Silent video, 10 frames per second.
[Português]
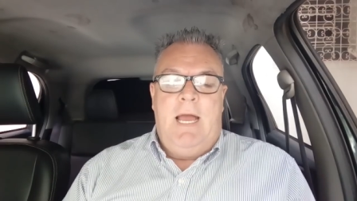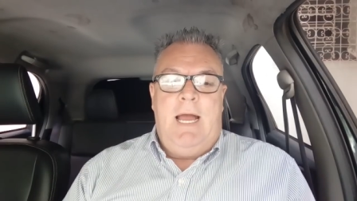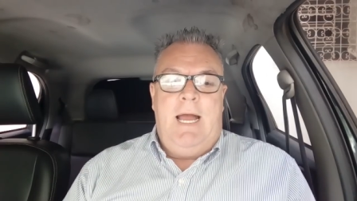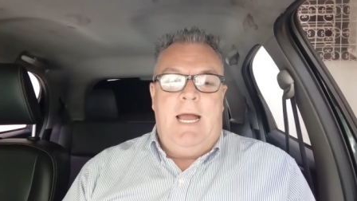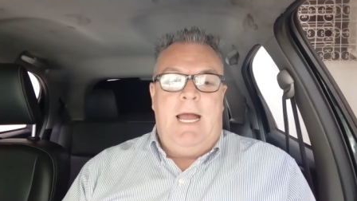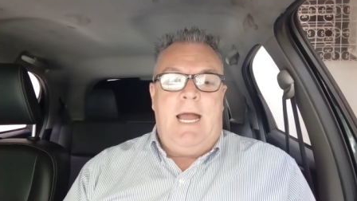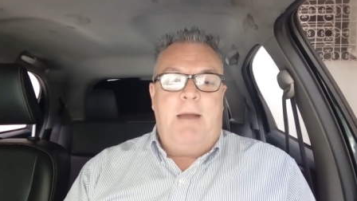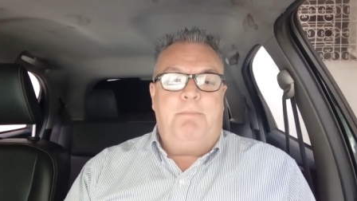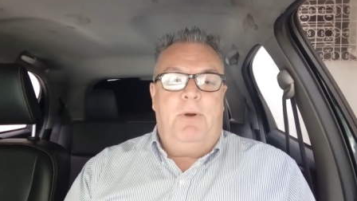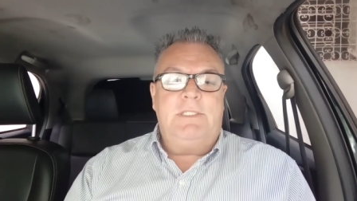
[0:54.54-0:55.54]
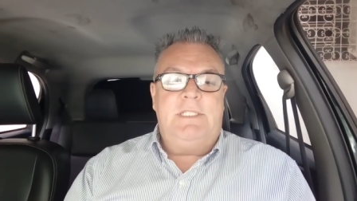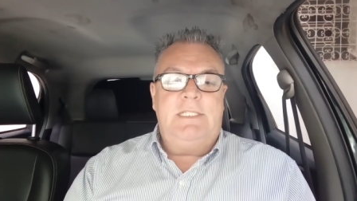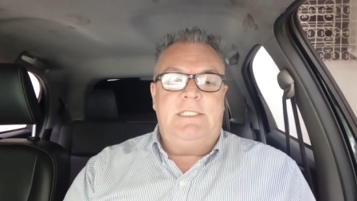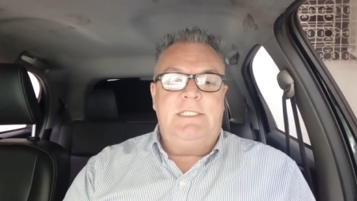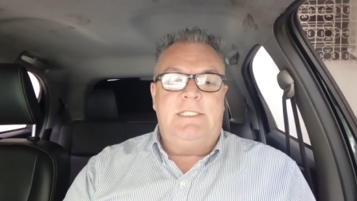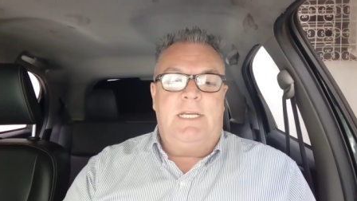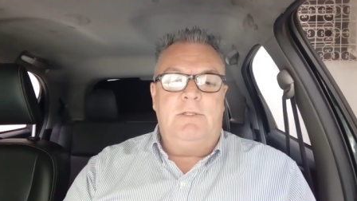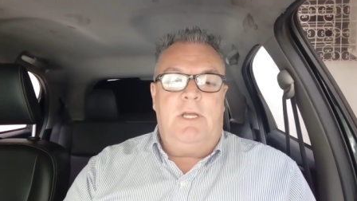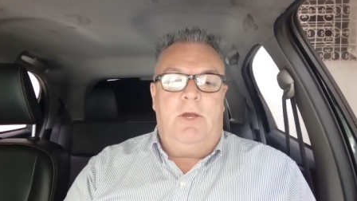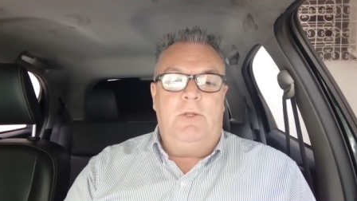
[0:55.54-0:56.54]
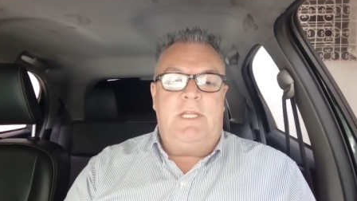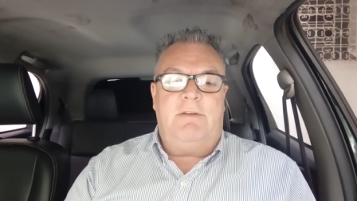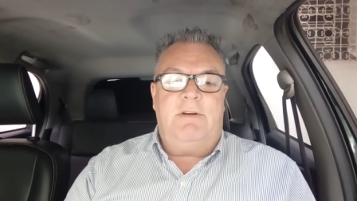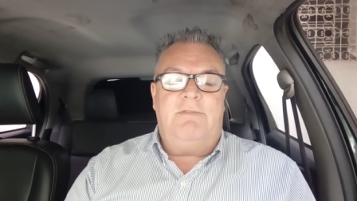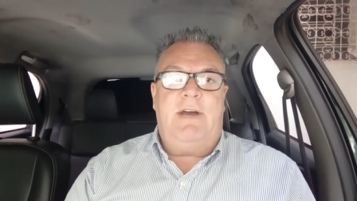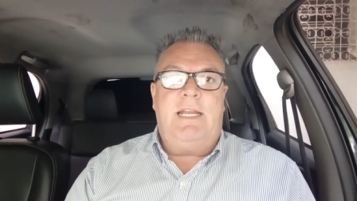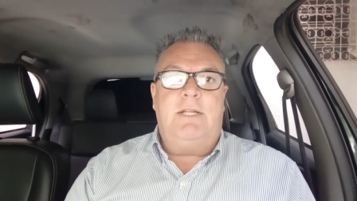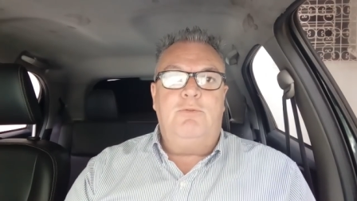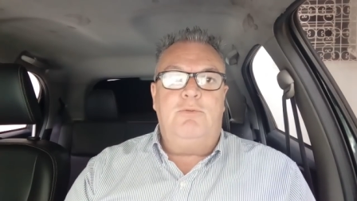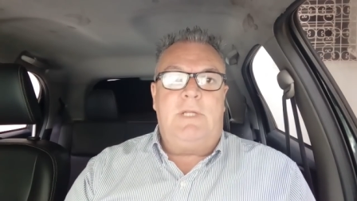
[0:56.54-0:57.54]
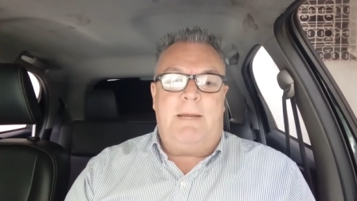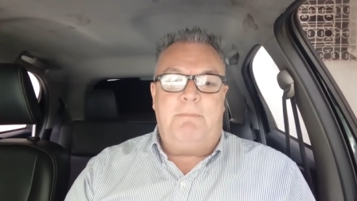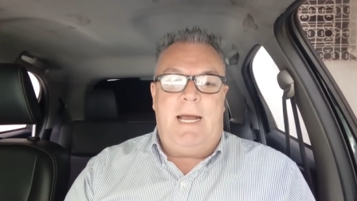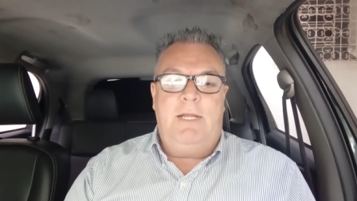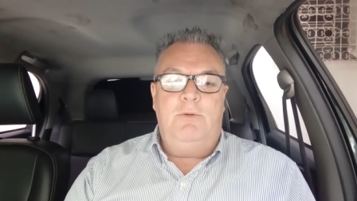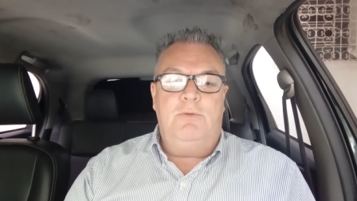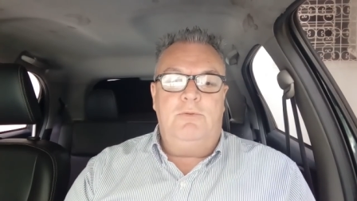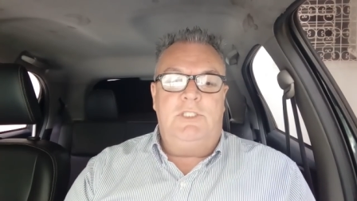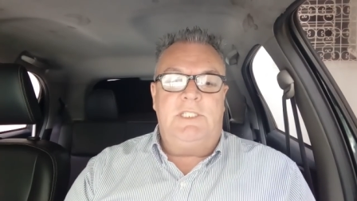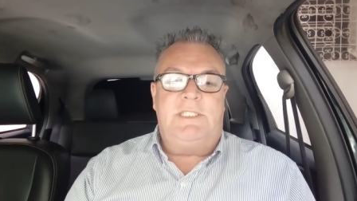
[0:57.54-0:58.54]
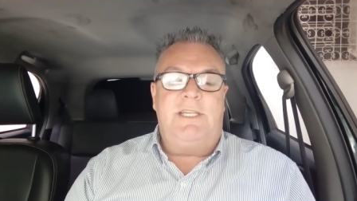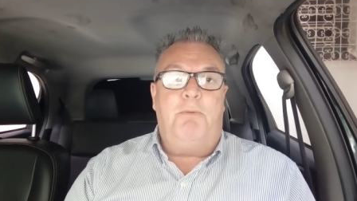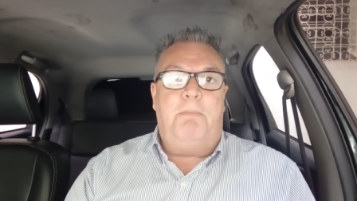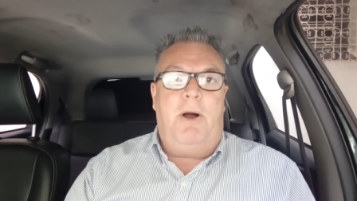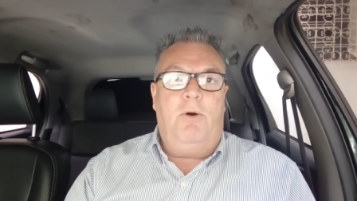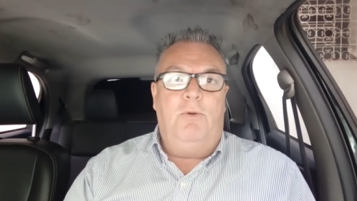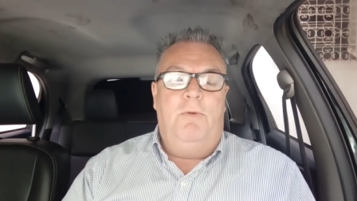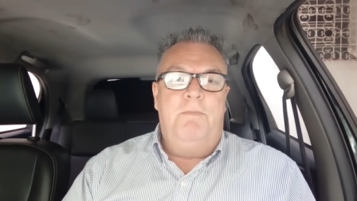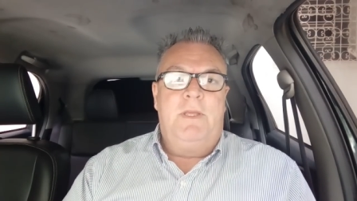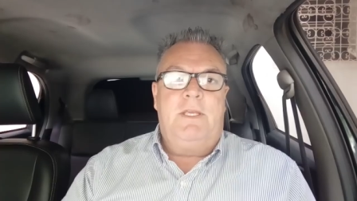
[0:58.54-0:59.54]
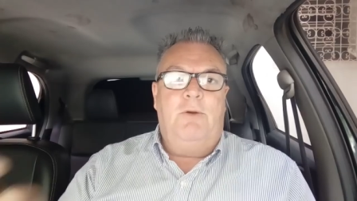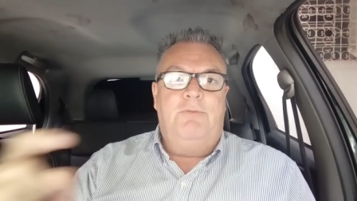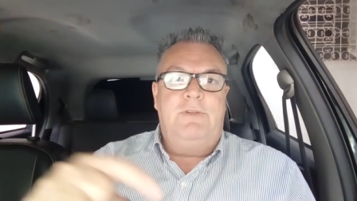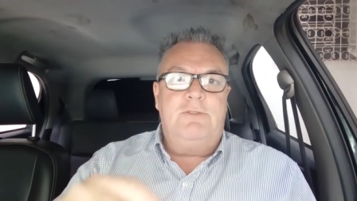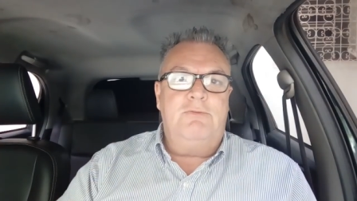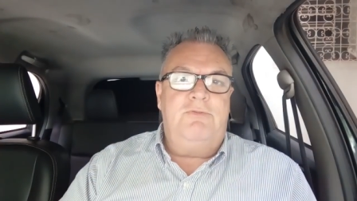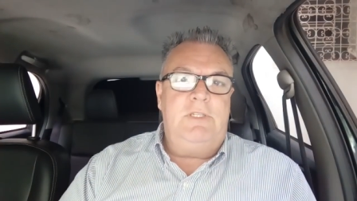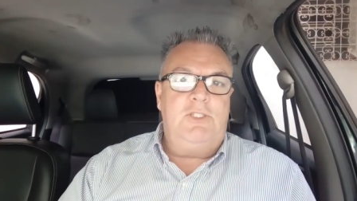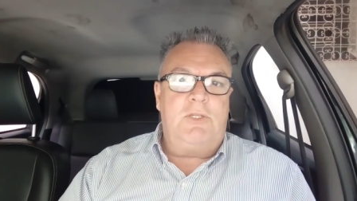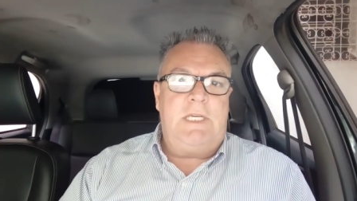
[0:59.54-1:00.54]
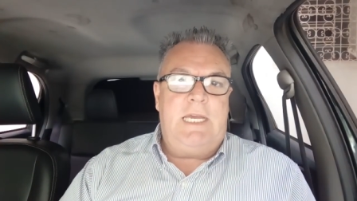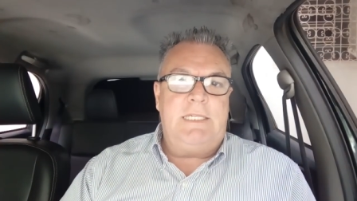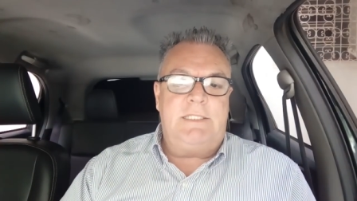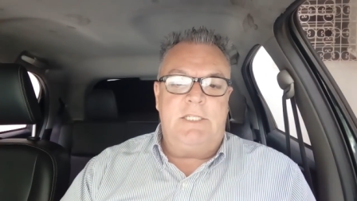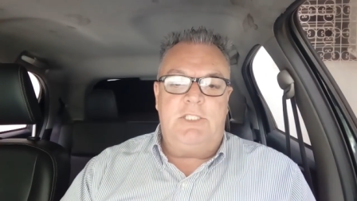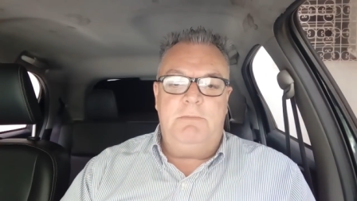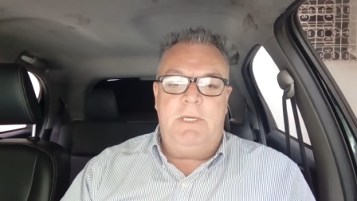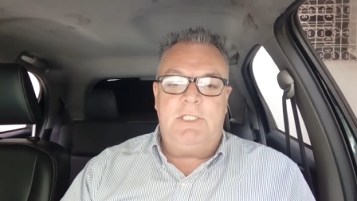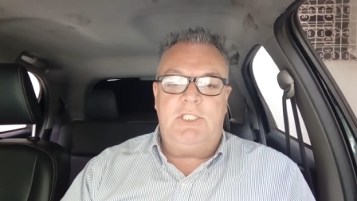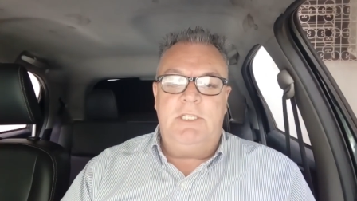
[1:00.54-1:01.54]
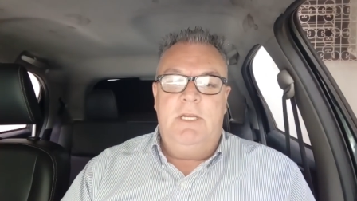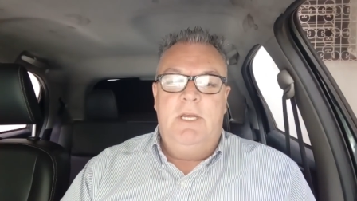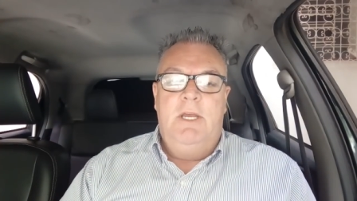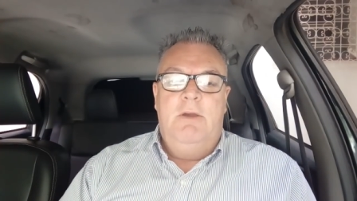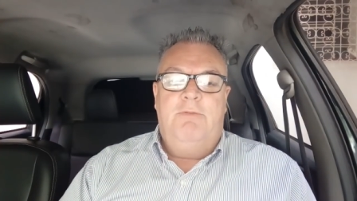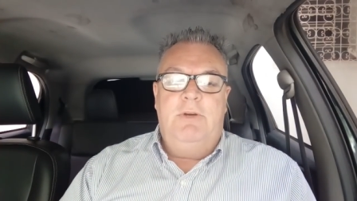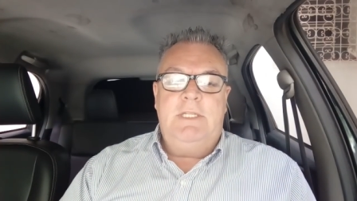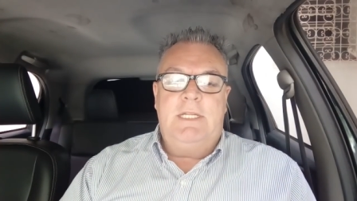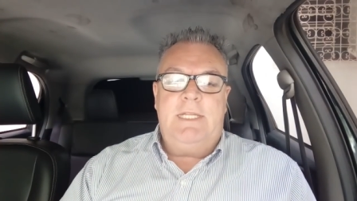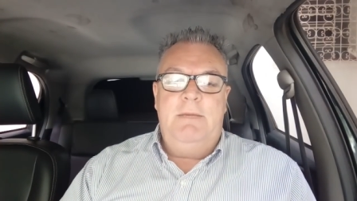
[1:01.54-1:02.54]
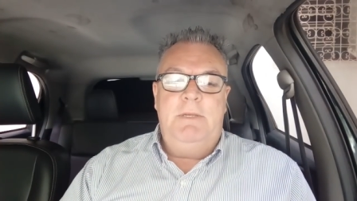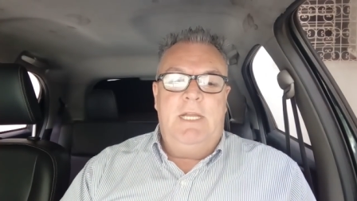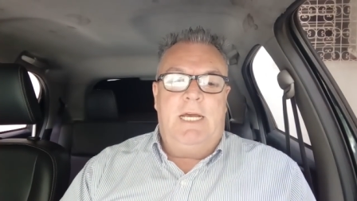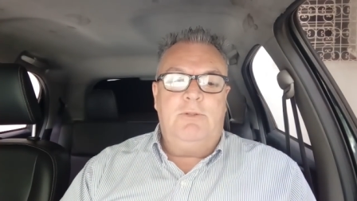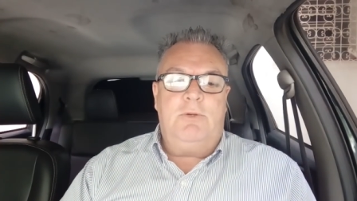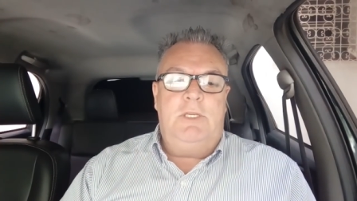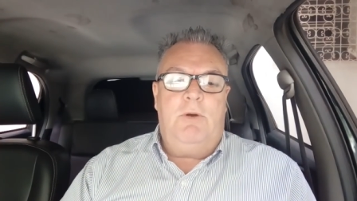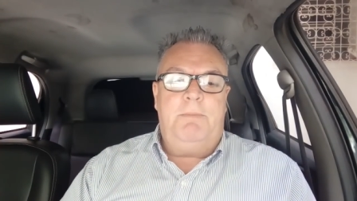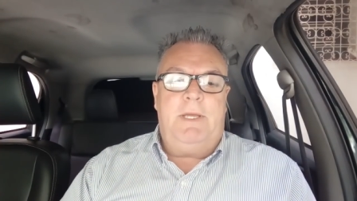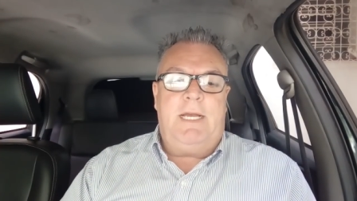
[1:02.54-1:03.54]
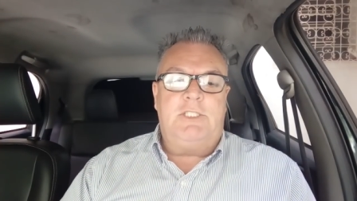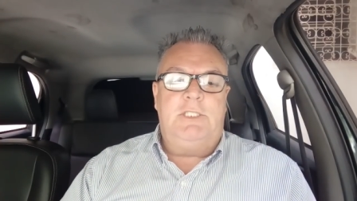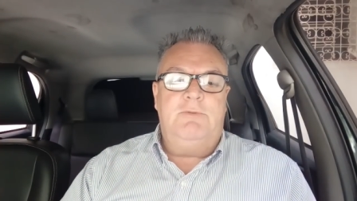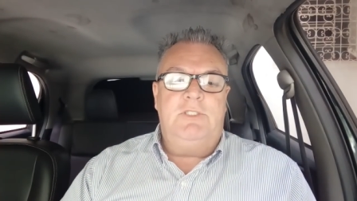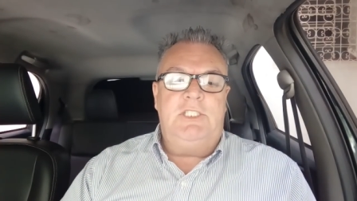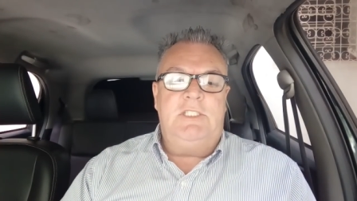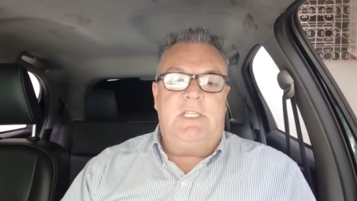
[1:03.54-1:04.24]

Ah, após decisão da oitava vara do trabalho de São Paulo, que eu fiz um vídeo aqui recentemente, foi determinado que o aplicativo de